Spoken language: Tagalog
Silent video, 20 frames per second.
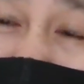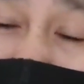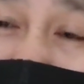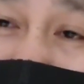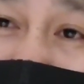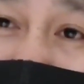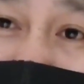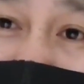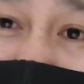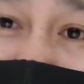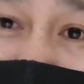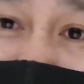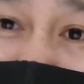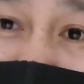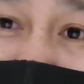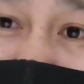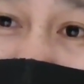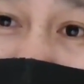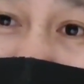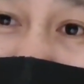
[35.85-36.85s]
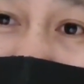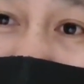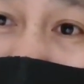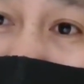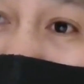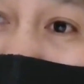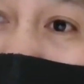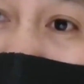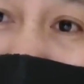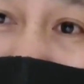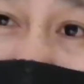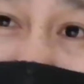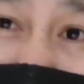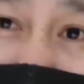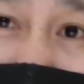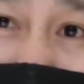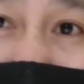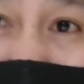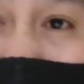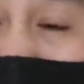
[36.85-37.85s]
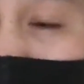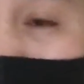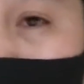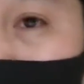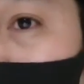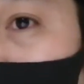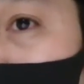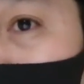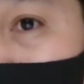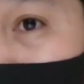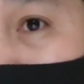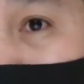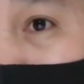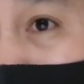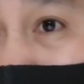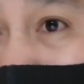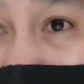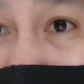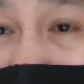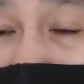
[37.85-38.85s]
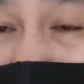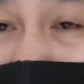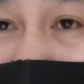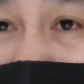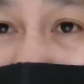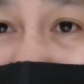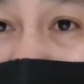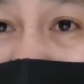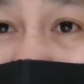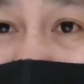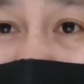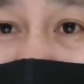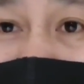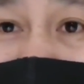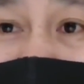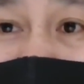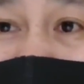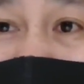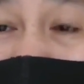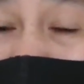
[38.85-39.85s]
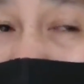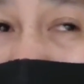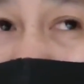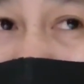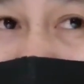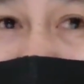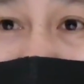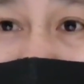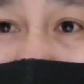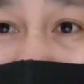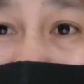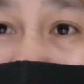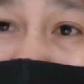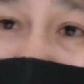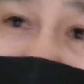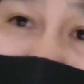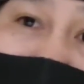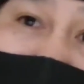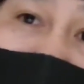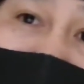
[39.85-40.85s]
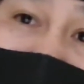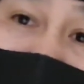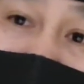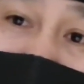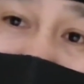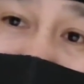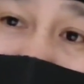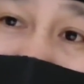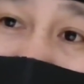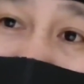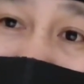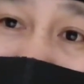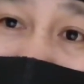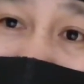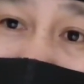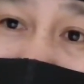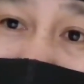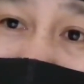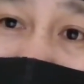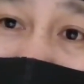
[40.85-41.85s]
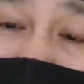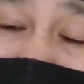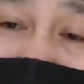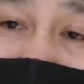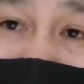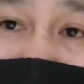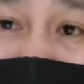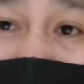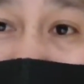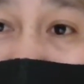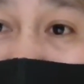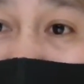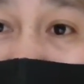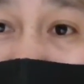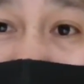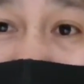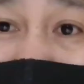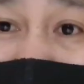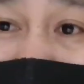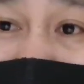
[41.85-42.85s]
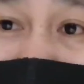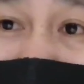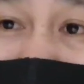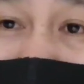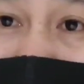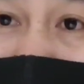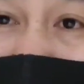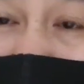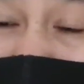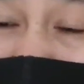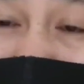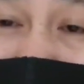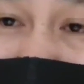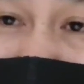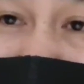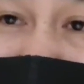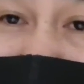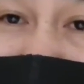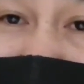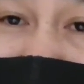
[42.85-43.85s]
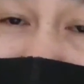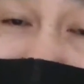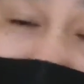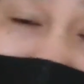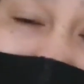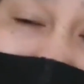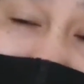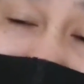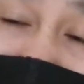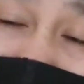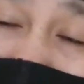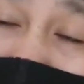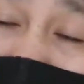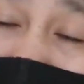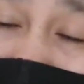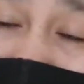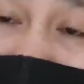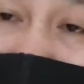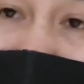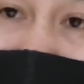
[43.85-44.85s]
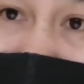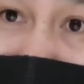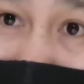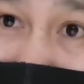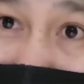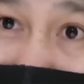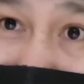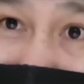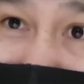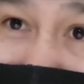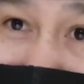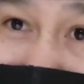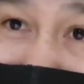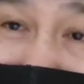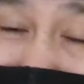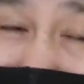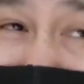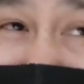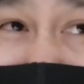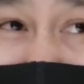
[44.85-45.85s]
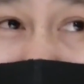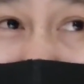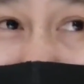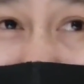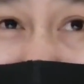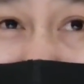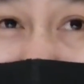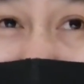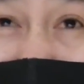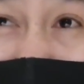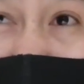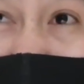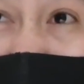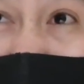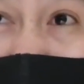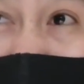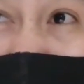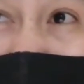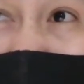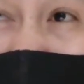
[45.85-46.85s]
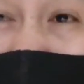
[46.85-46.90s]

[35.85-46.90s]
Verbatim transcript: No? Mm. Kaysa sabihin mong hindi ka hindi ka na shout out. Oo, masama na ugali ng tao. Guys, tandaan natin mga boxing fans natin.